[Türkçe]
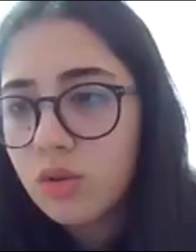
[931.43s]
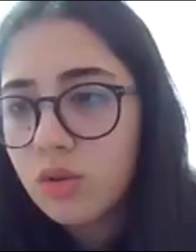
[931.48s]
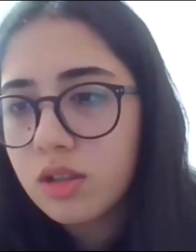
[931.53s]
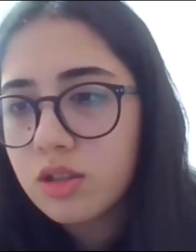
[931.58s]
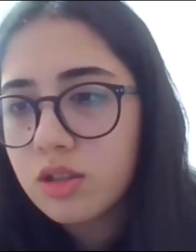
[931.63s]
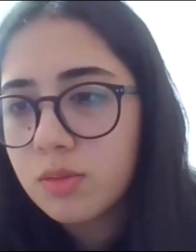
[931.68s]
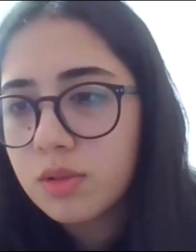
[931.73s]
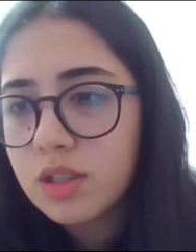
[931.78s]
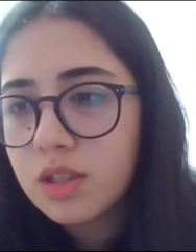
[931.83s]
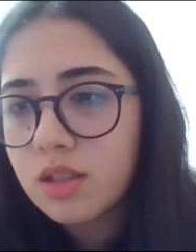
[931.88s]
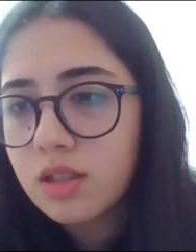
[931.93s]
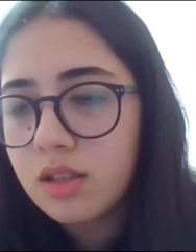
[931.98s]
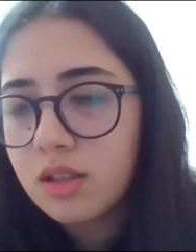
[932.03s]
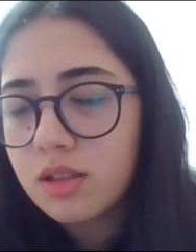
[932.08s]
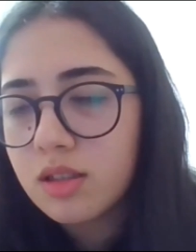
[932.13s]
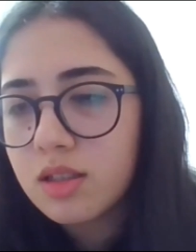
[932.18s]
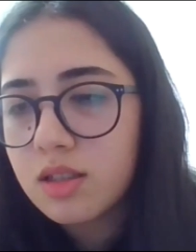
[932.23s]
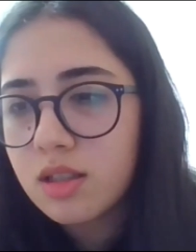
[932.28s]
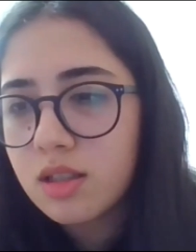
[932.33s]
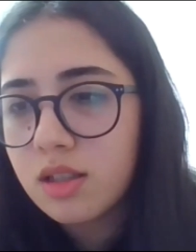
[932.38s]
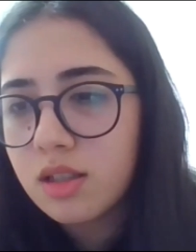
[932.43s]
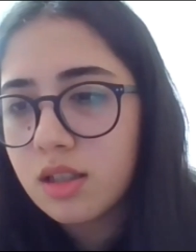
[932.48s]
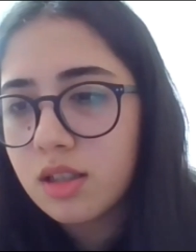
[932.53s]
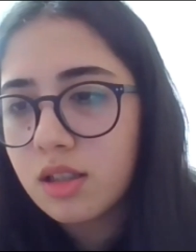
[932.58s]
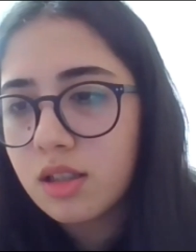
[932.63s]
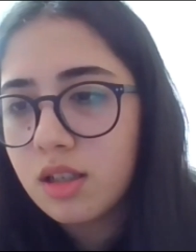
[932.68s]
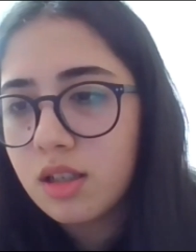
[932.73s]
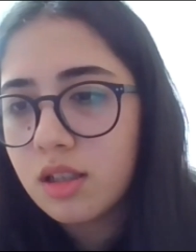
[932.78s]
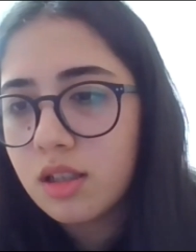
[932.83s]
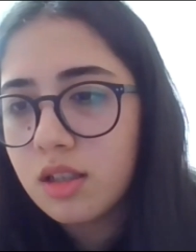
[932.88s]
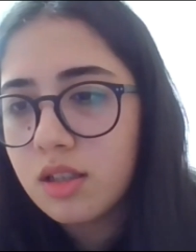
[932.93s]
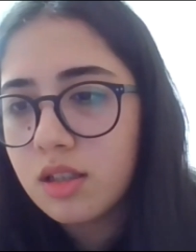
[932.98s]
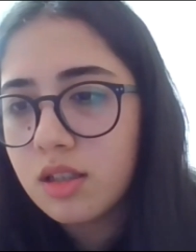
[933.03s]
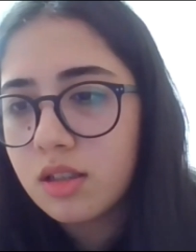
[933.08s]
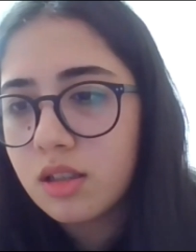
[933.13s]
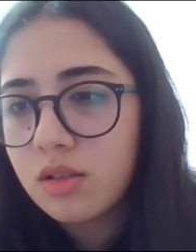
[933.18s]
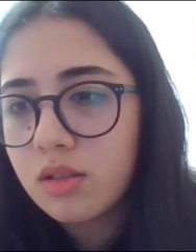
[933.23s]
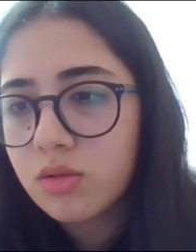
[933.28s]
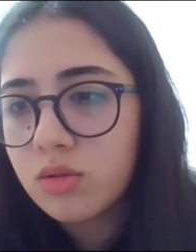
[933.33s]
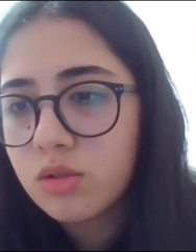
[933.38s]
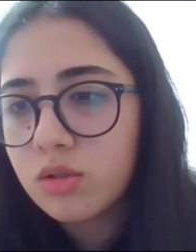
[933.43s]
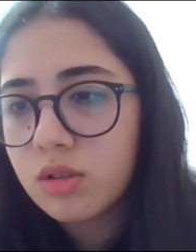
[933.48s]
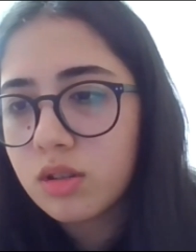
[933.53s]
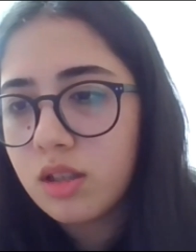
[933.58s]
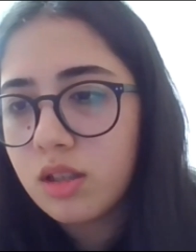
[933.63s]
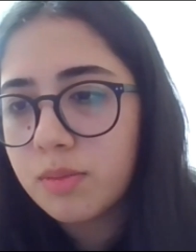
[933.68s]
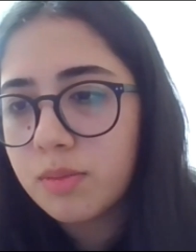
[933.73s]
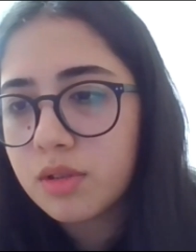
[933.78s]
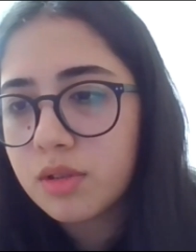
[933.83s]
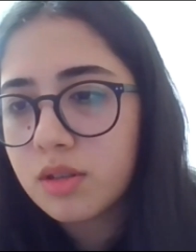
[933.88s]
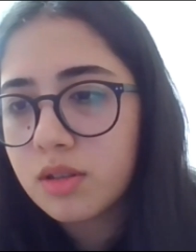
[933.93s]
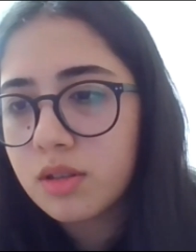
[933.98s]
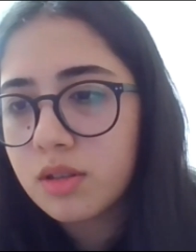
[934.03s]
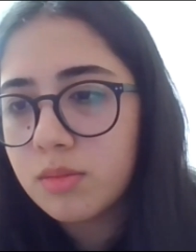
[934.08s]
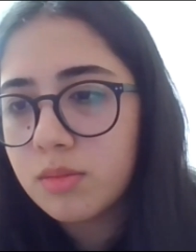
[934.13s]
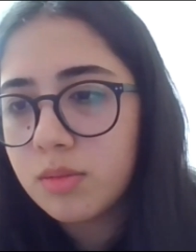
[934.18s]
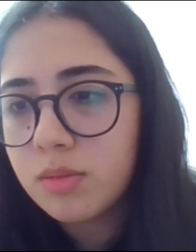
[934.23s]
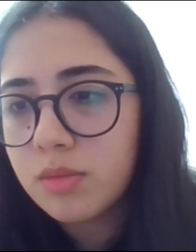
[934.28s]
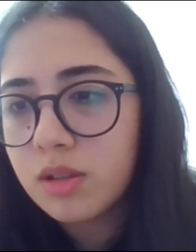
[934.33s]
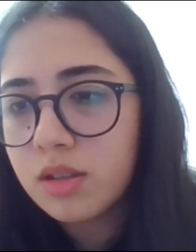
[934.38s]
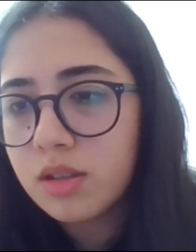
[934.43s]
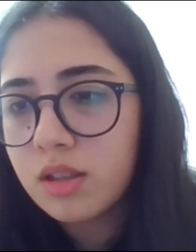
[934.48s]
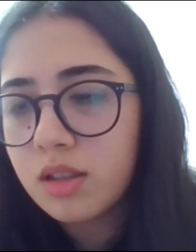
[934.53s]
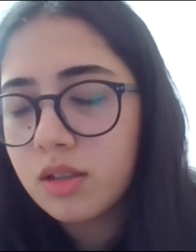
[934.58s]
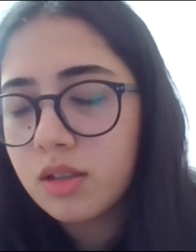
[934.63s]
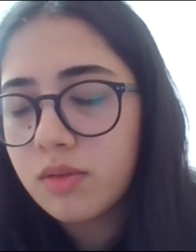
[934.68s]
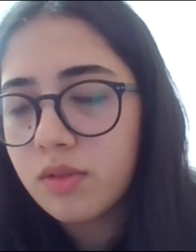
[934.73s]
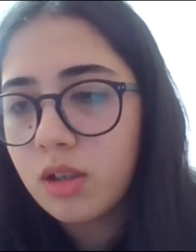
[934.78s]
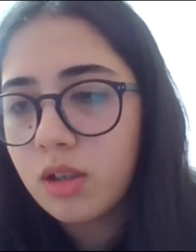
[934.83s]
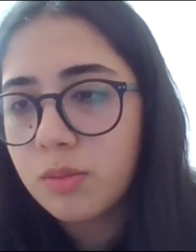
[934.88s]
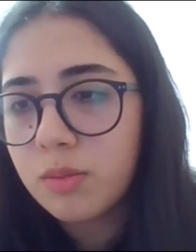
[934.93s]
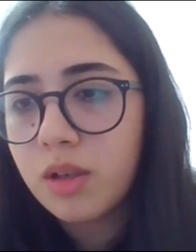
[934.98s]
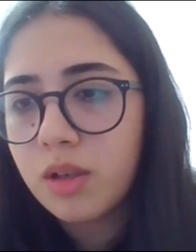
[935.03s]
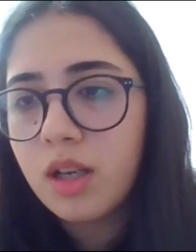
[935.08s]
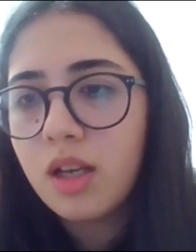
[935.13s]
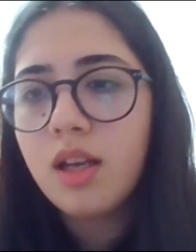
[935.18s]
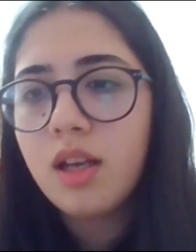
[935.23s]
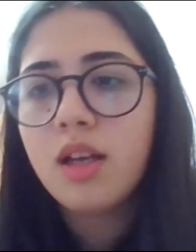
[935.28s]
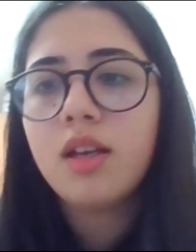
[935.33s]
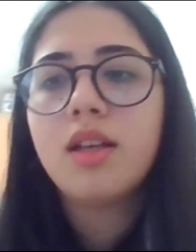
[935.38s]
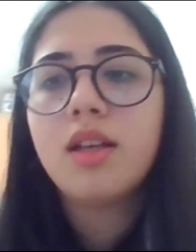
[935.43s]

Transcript: Sonraki aşamada saatte seçeneklerken yeniden bursu yaptırmama gerek varmış.